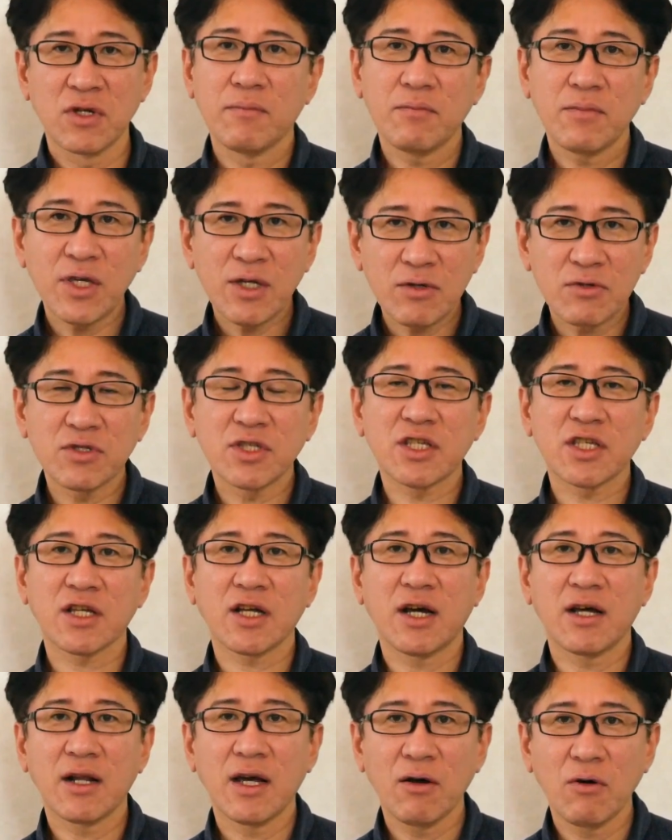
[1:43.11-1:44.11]
見る
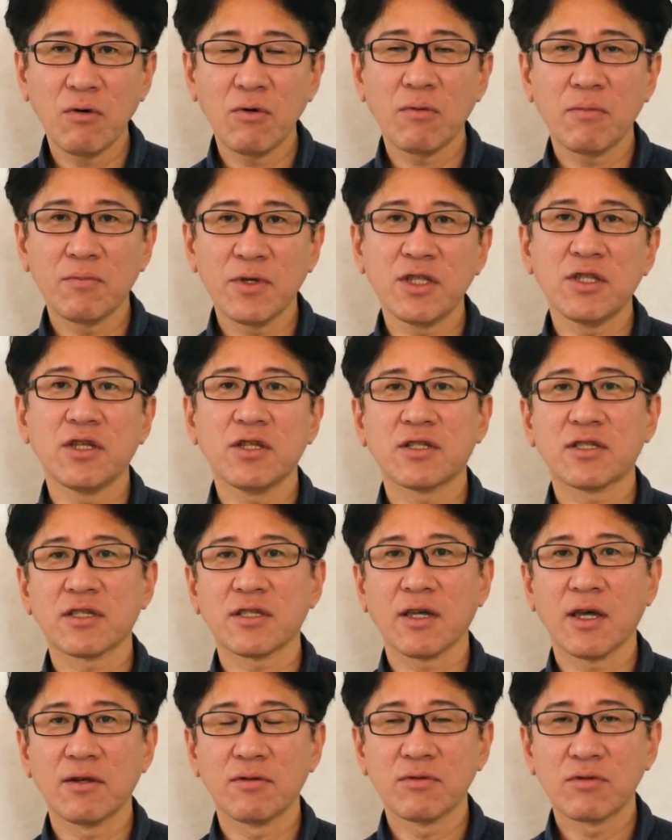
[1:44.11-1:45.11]
力を身に
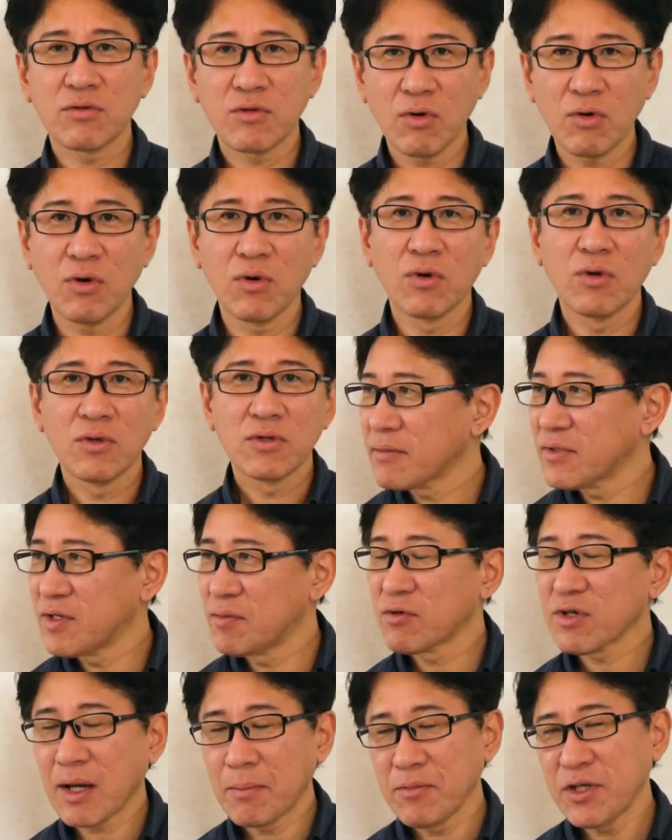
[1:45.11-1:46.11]
つけると、
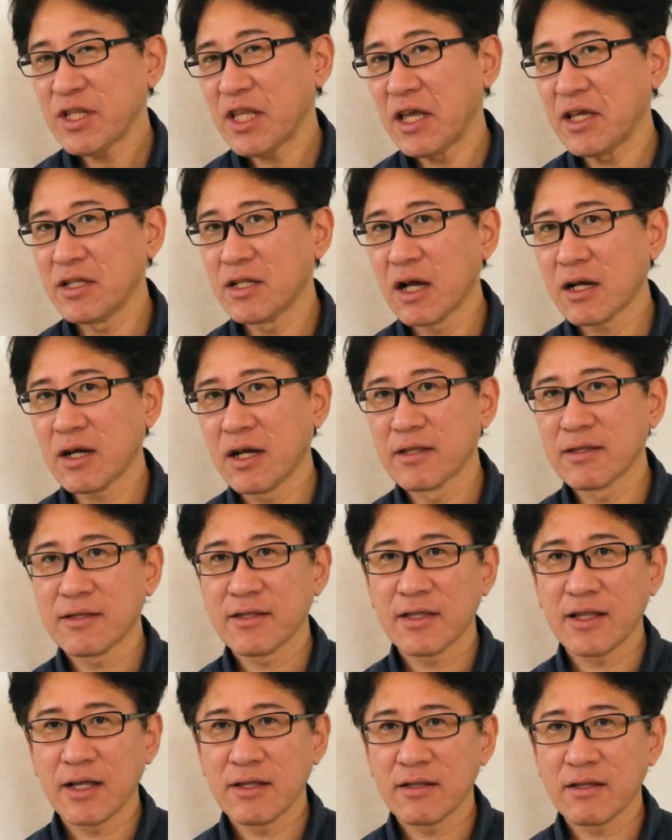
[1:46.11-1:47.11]
自分が見ていなかっ
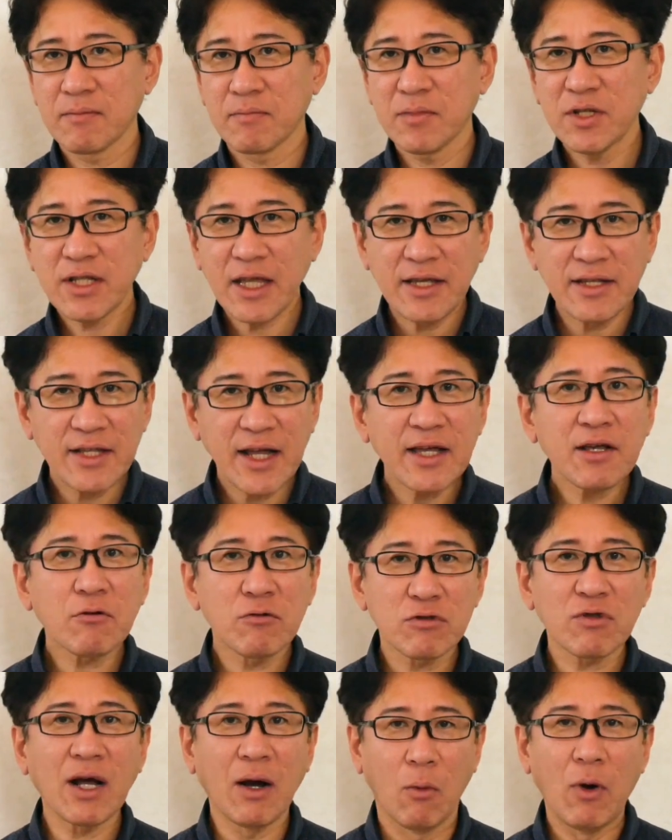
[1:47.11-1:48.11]
た、見ていない
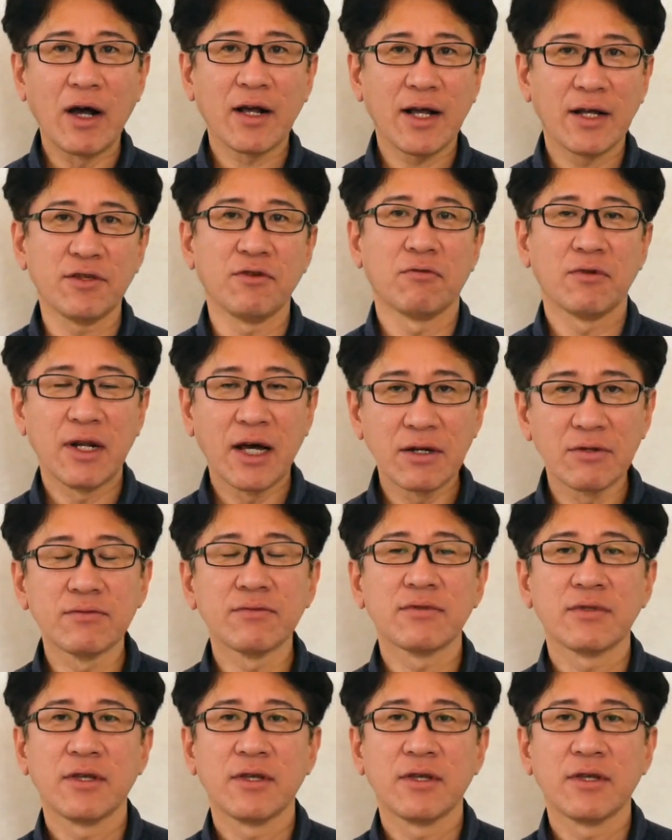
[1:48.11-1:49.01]
ことが分かるようになる。